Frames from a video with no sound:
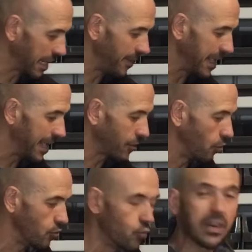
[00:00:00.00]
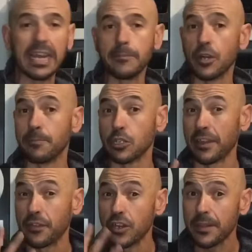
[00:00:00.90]
a trabajar con un equipo de
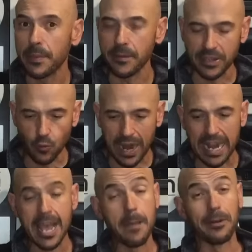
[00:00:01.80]
protección individual,